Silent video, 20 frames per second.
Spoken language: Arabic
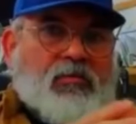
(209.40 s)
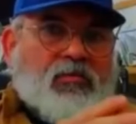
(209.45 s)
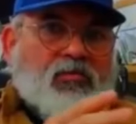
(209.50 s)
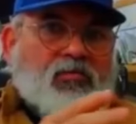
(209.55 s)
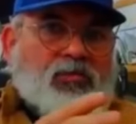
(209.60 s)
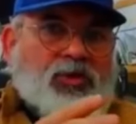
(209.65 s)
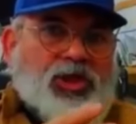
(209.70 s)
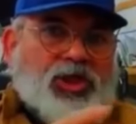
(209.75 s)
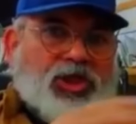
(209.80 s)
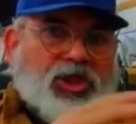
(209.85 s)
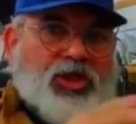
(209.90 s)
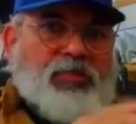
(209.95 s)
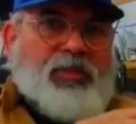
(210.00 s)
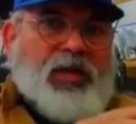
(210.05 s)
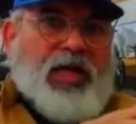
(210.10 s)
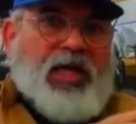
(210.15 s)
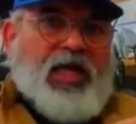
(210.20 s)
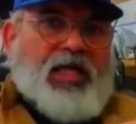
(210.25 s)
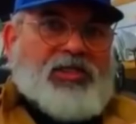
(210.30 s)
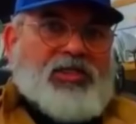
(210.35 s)
نجيب
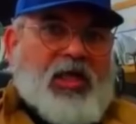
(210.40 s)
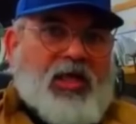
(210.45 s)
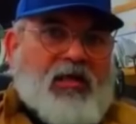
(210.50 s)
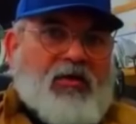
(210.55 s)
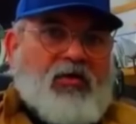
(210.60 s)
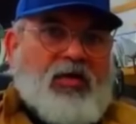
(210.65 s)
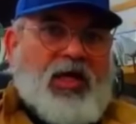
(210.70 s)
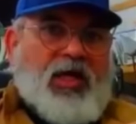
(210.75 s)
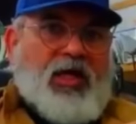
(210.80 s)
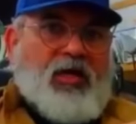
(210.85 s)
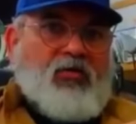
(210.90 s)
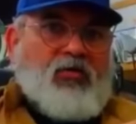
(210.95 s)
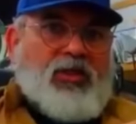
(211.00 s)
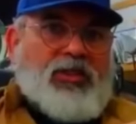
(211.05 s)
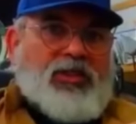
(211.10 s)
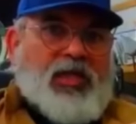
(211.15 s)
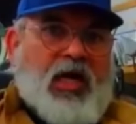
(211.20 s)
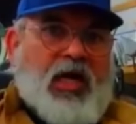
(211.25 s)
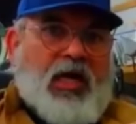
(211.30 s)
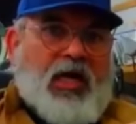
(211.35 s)
الناس هذولا
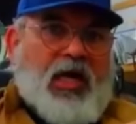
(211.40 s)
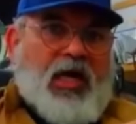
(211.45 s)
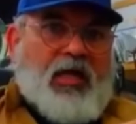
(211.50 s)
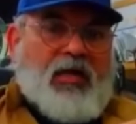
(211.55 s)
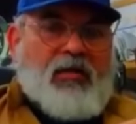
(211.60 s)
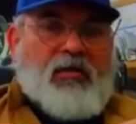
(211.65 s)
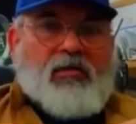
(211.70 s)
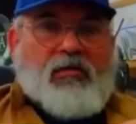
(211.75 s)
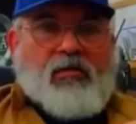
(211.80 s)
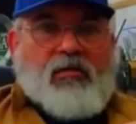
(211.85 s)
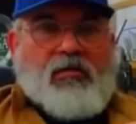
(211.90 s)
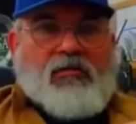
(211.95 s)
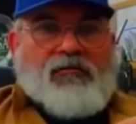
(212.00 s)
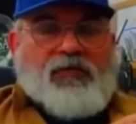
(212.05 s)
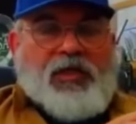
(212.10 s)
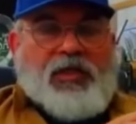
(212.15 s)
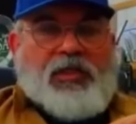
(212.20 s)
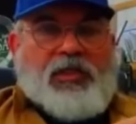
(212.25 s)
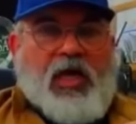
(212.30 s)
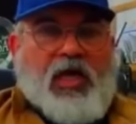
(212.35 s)
للوزارة
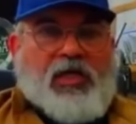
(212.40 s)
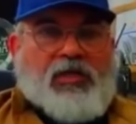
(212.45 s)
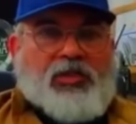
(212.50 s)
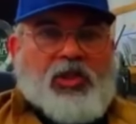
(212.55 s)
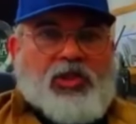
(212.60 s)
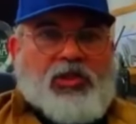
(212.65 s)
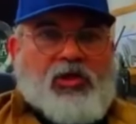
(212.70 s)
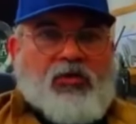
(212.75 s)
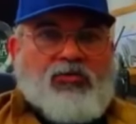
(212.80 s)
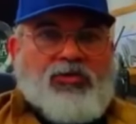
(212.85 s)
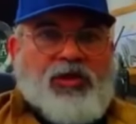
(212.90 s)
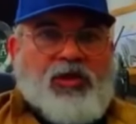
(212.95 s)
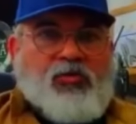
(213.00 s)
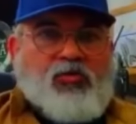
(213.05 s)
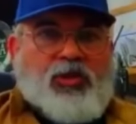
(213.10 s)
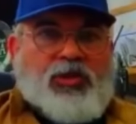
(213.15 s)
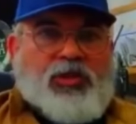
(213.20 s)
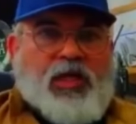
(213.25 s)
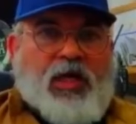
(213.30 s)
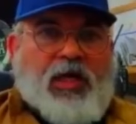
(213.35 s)
في إدارة التوثيق
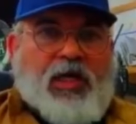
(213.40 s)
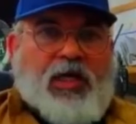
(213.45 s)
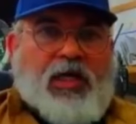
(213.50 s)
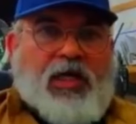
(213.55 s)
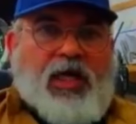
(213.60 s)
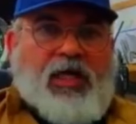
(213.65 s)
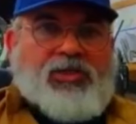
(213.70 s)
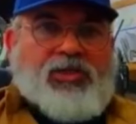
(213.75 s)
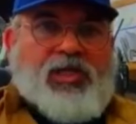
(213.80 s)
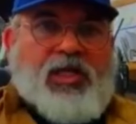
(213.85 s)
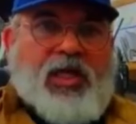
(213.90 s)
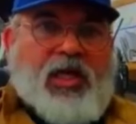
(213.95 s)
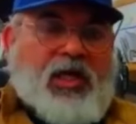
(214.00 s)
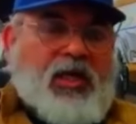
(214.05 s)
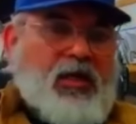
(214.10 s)
والتاريخ العسكري